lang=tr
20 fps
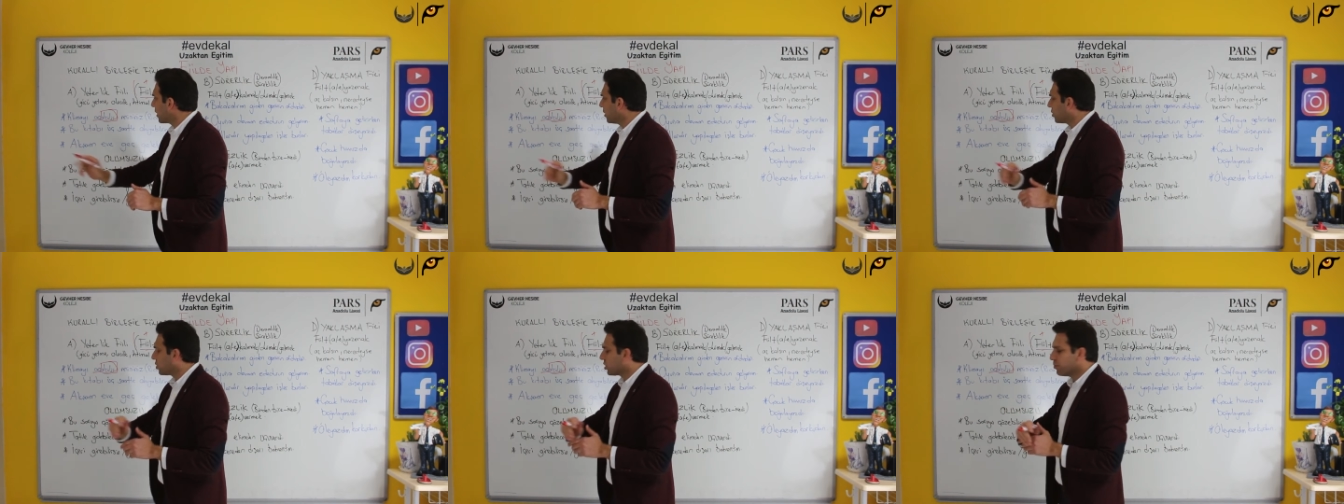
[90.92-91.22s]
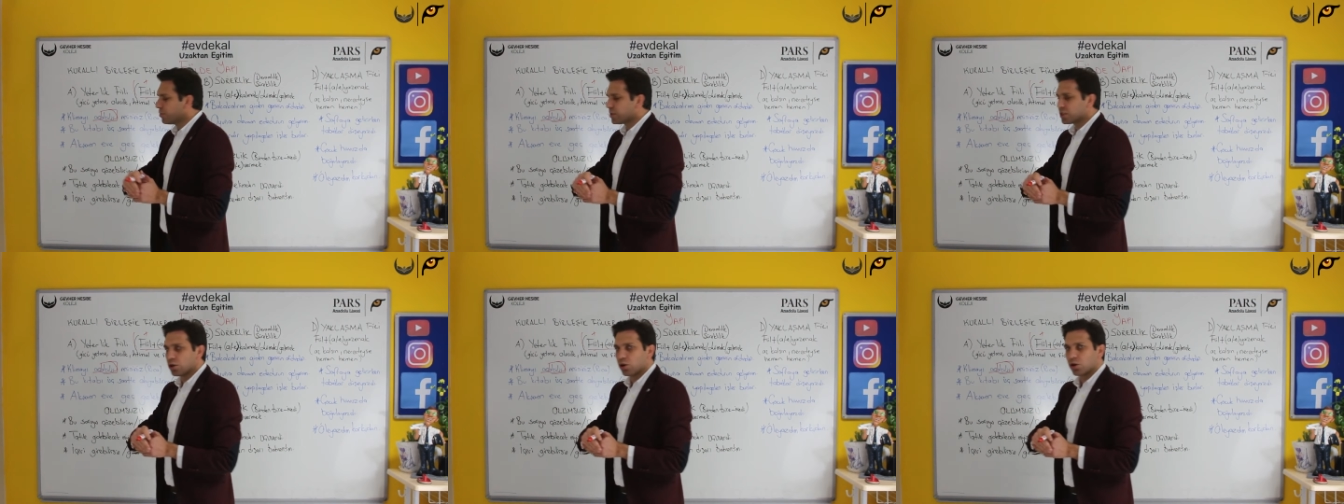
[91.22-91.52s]

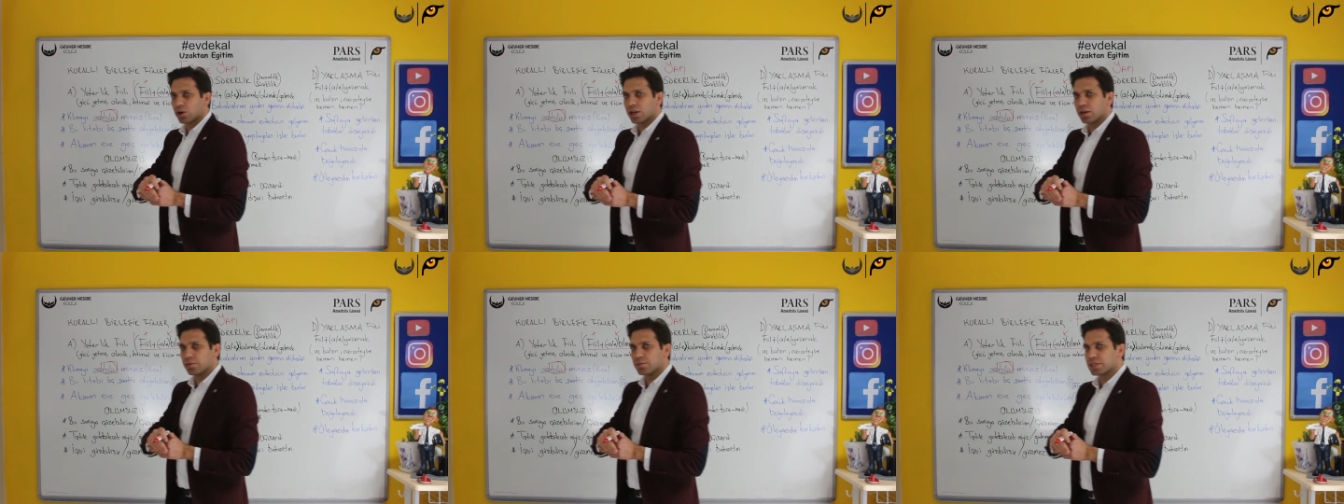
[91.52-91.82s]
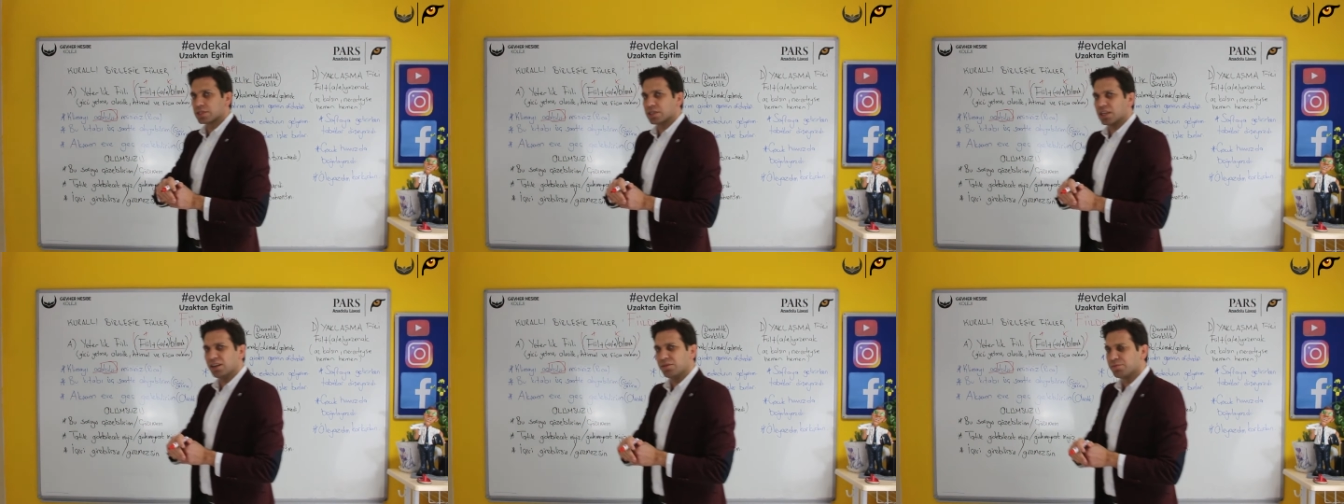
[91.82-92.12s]
geçtiğimizde
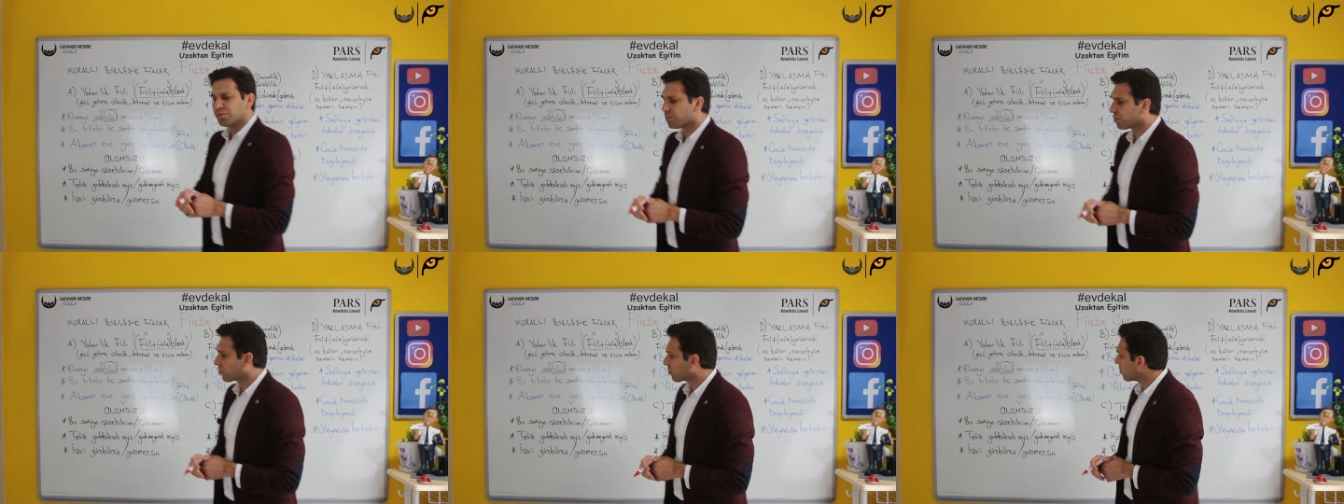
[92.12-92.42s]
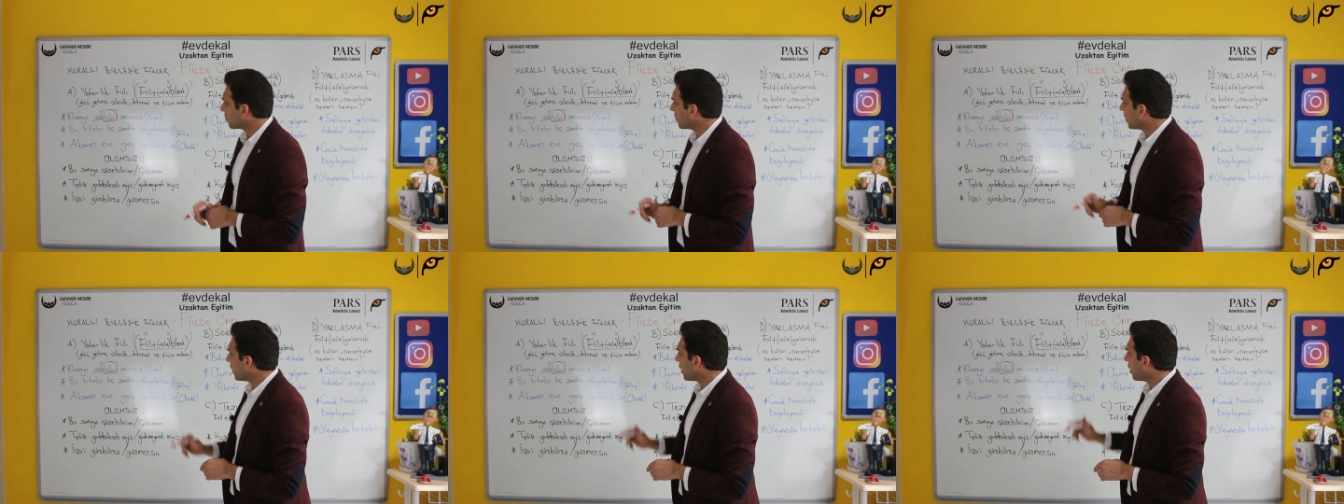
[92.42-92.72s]
örneğimizde
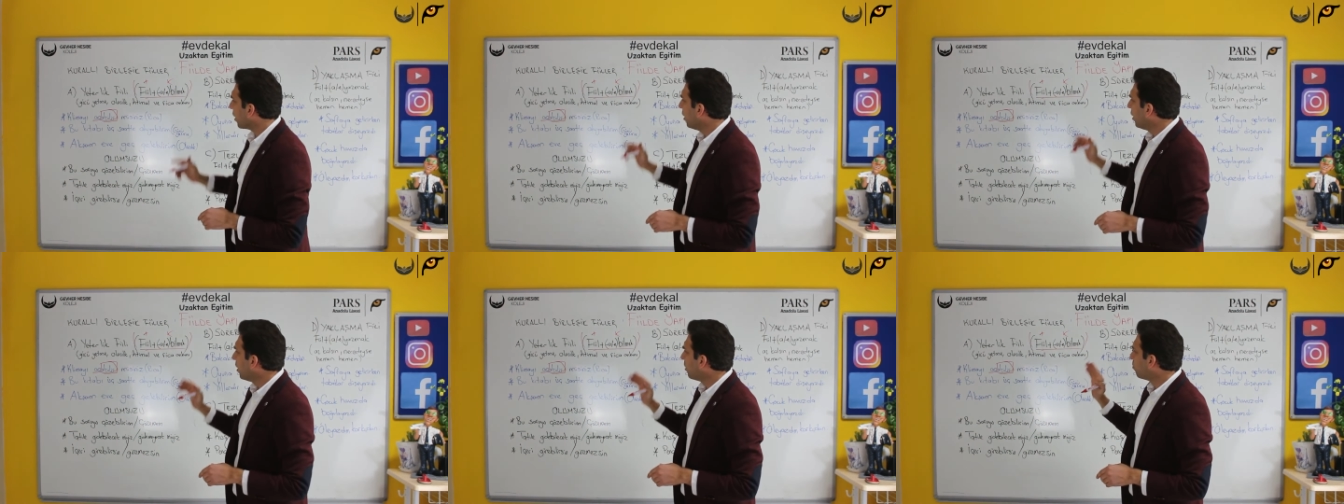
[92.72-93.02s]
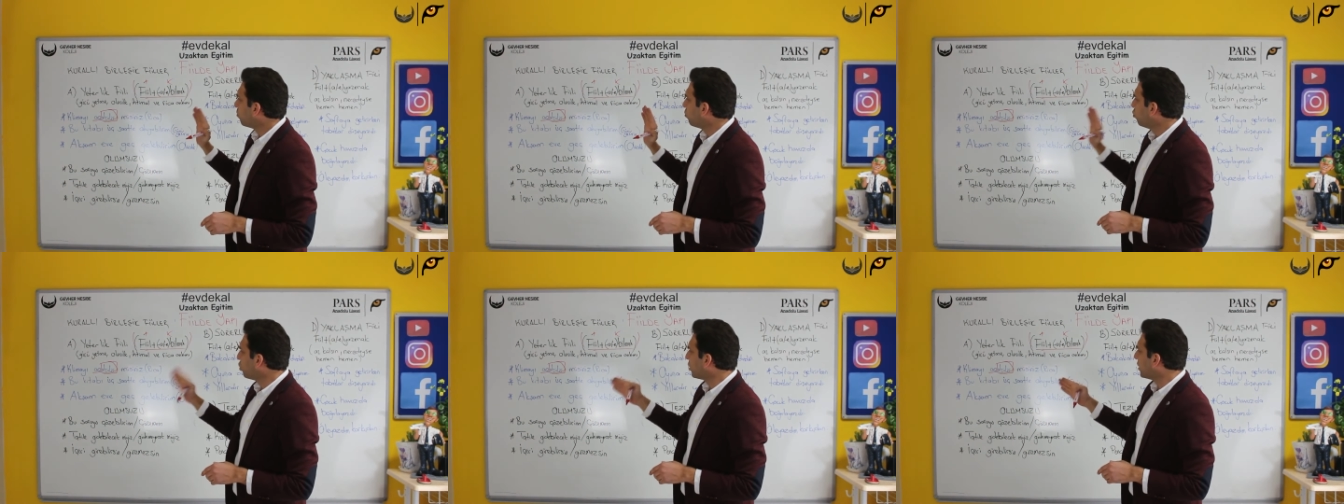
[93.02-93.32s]

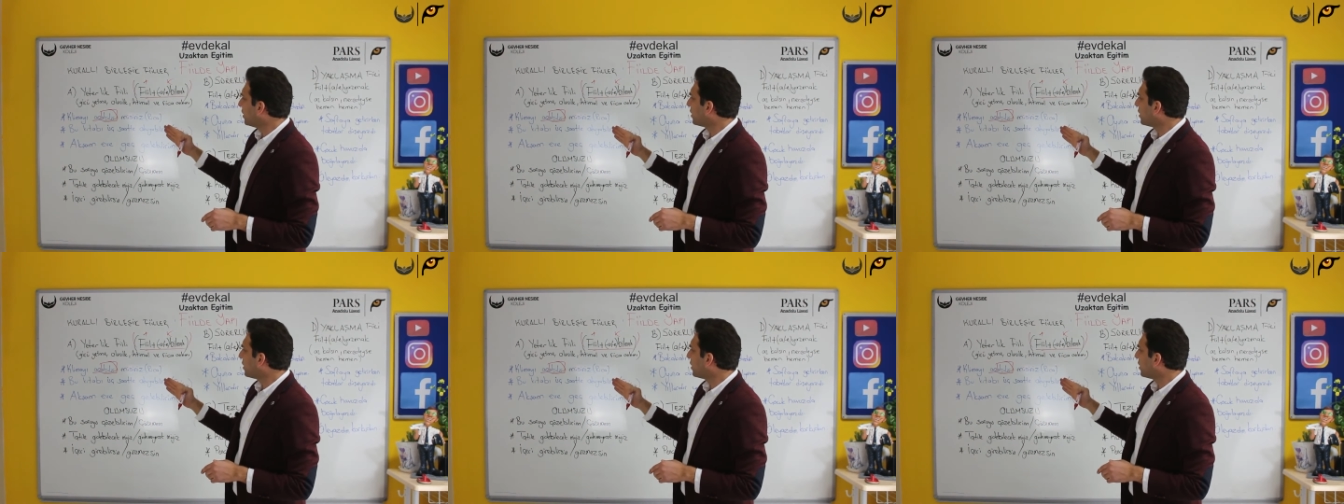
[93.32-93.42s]
bu